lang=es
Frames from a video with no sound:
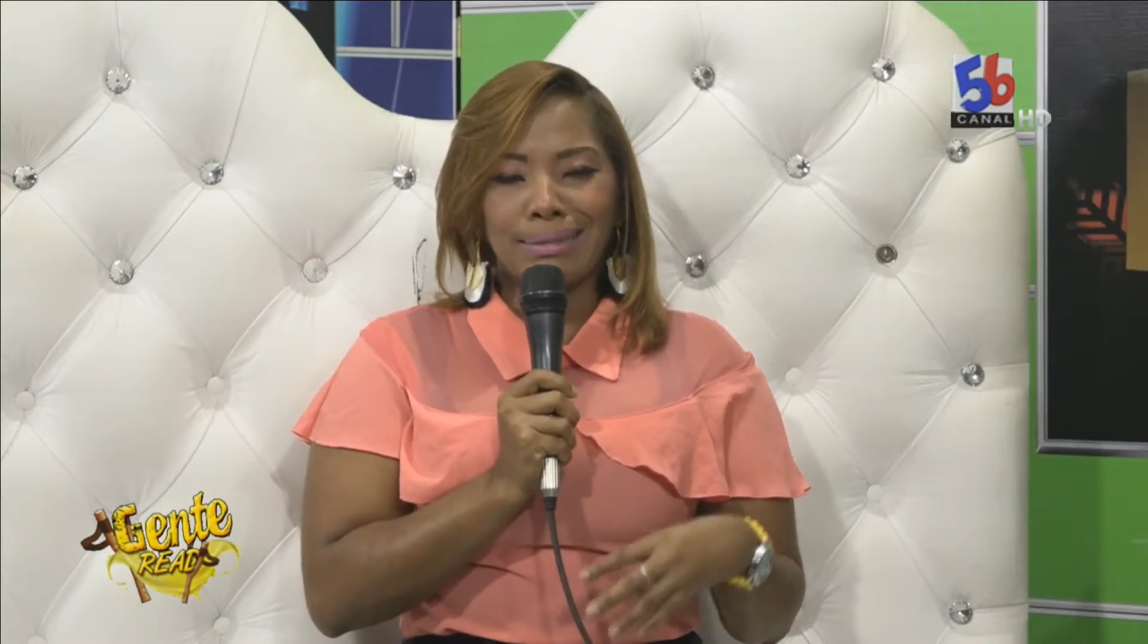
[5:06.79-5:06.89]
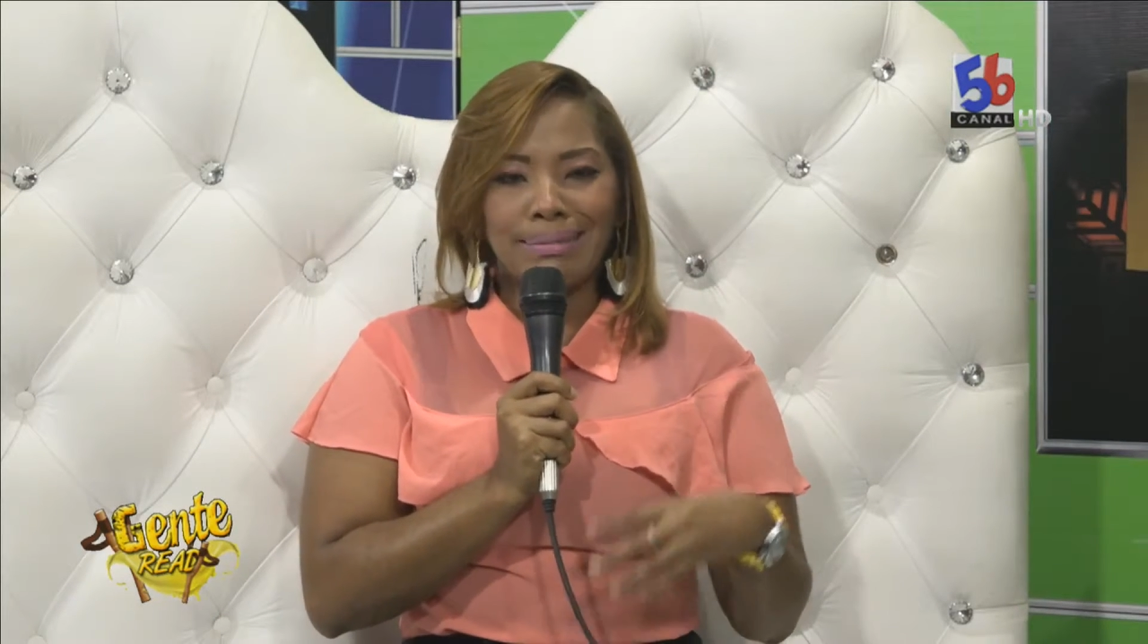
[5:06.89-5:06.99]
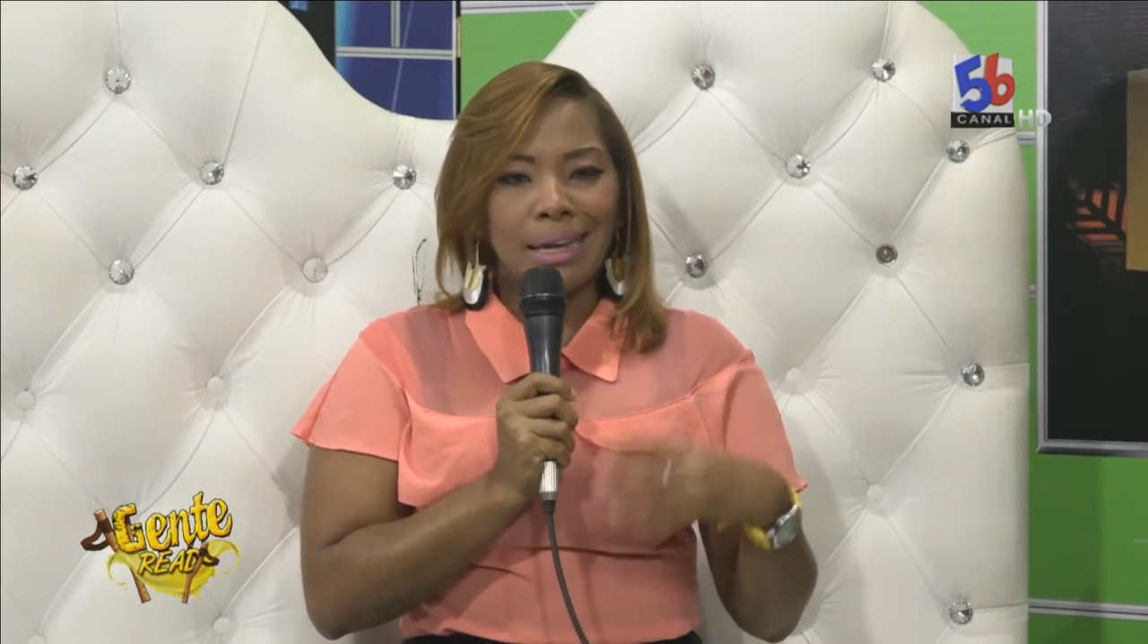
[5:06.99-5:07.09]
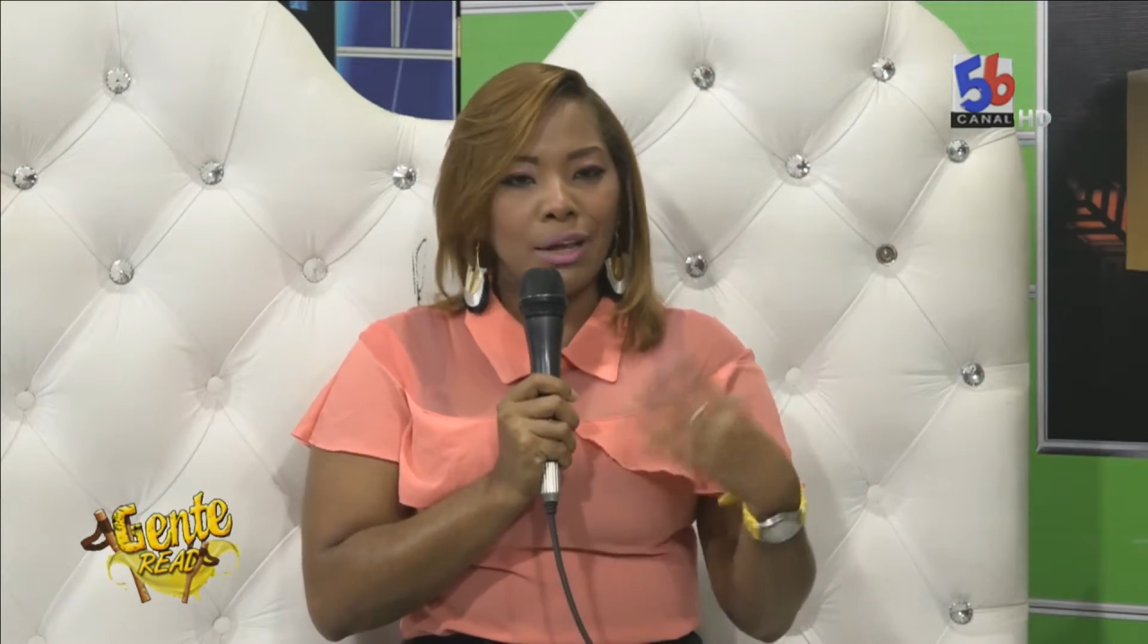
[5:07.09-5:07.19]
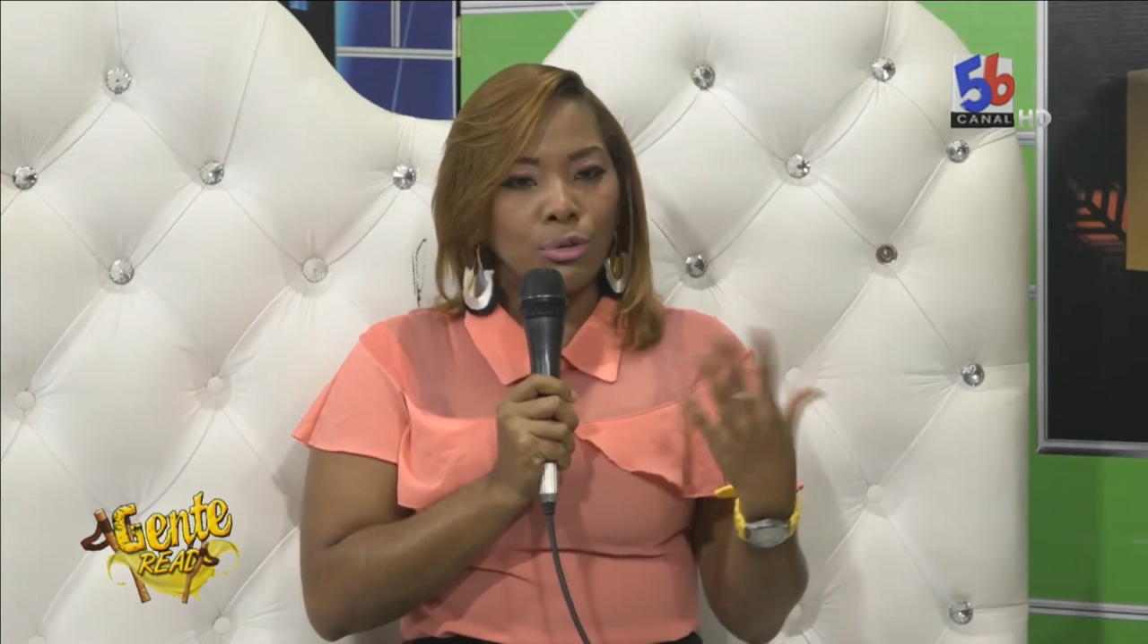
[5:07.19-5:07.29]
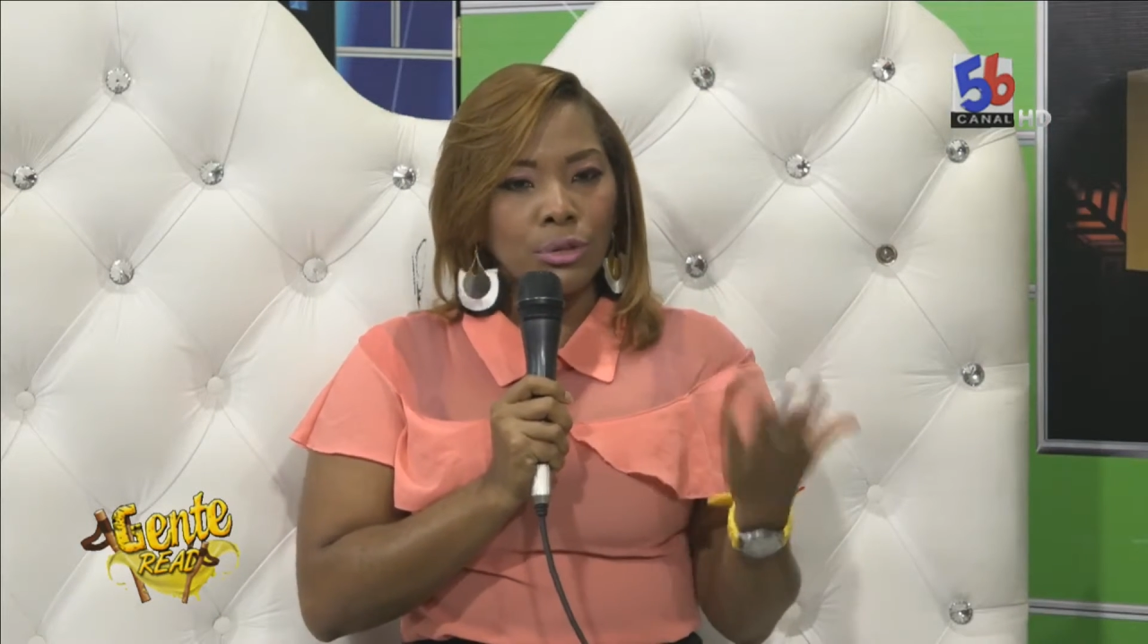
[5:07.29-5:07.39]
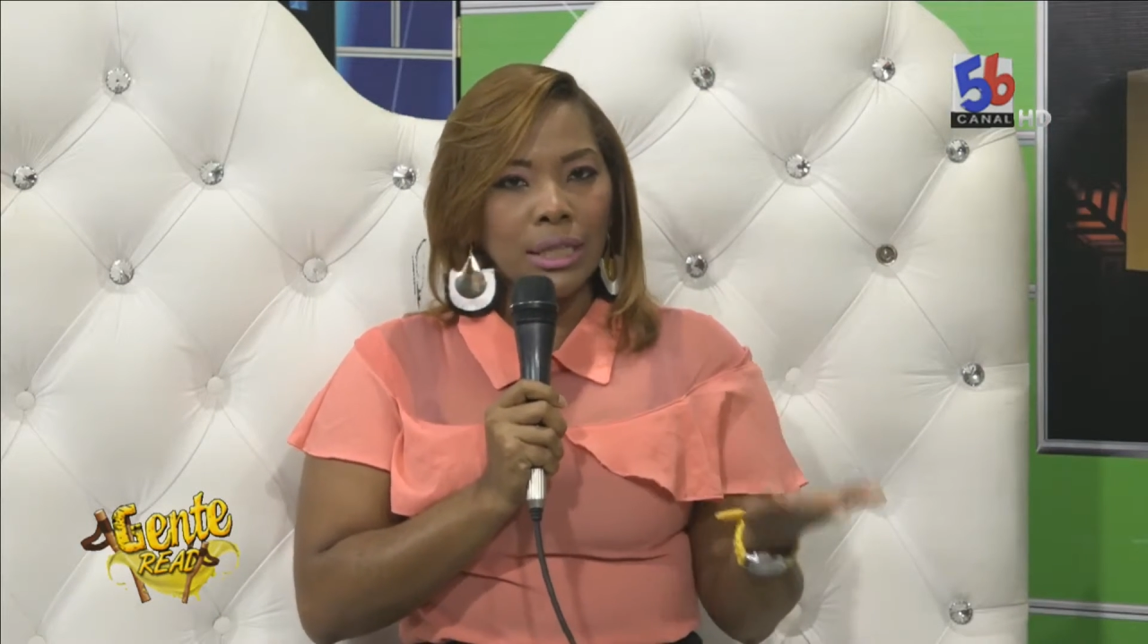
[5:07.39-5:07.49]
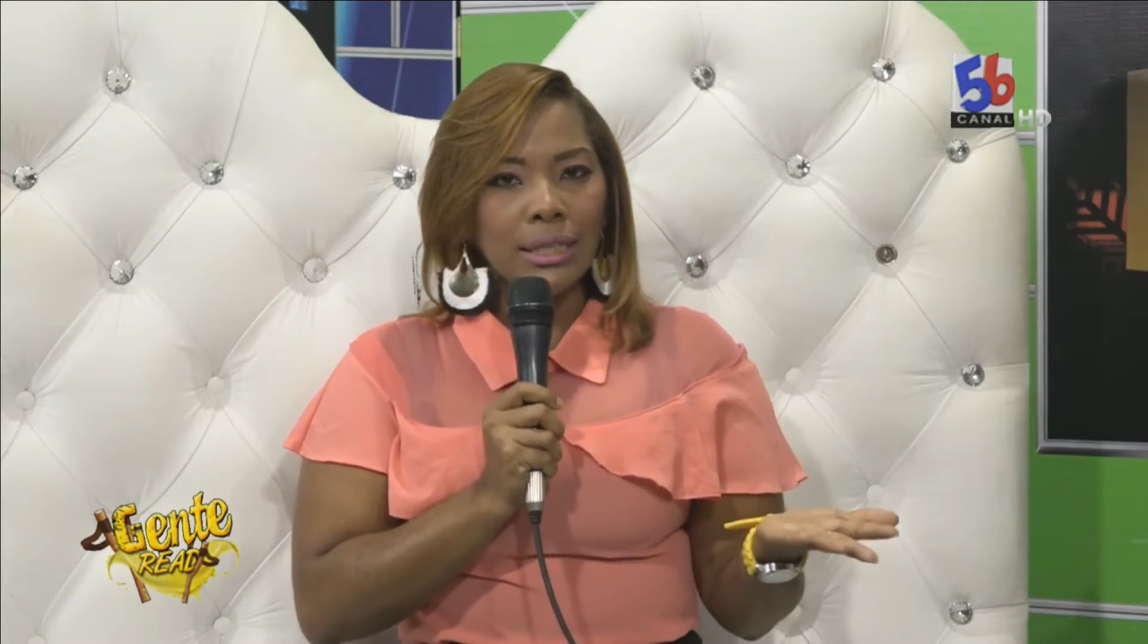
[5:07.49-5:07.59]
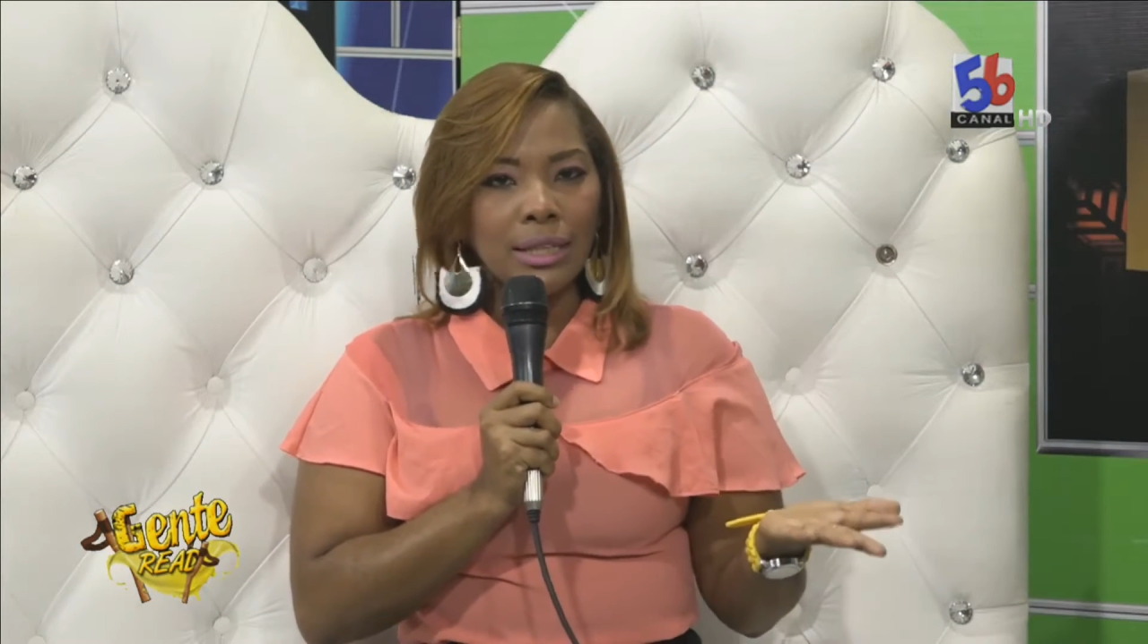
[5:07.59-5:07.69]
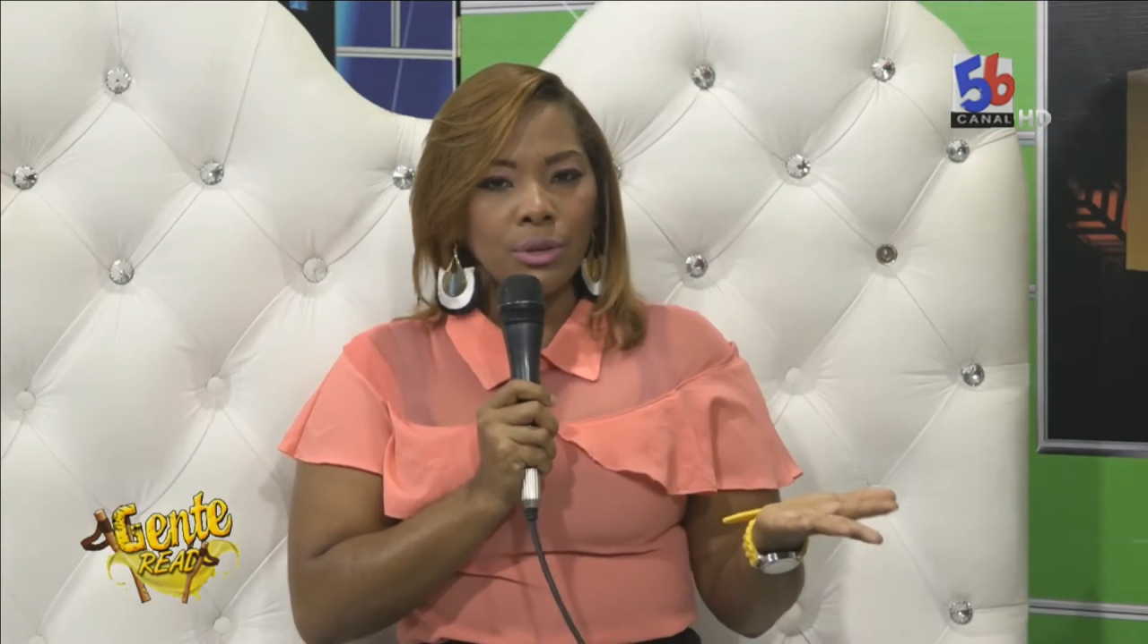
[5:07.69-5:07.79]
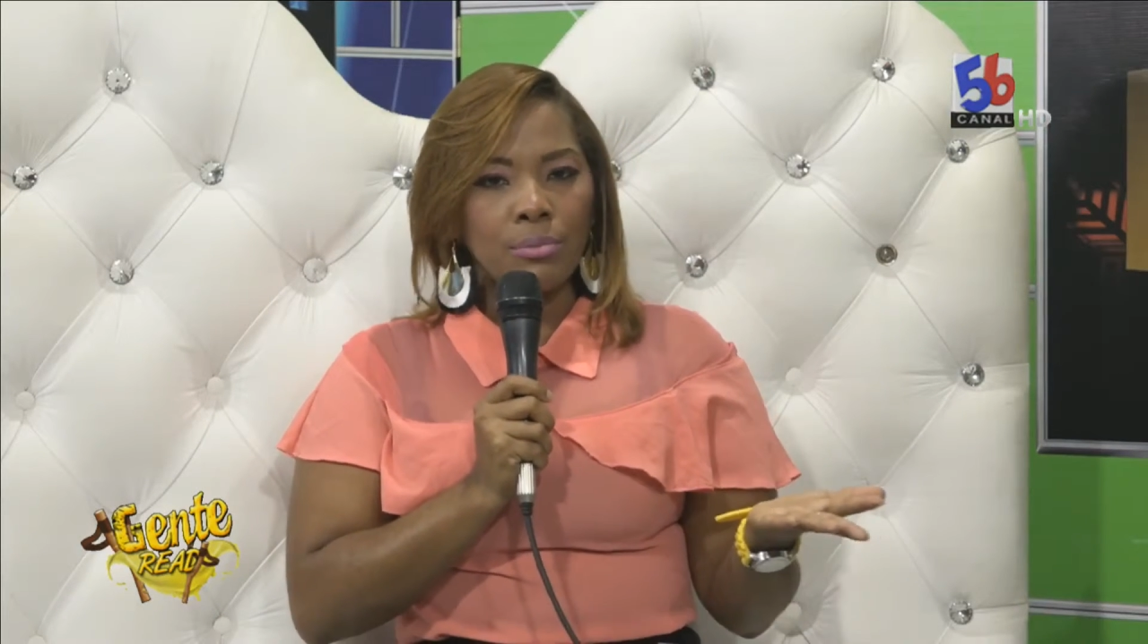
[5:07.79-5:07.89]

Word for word: de la rutina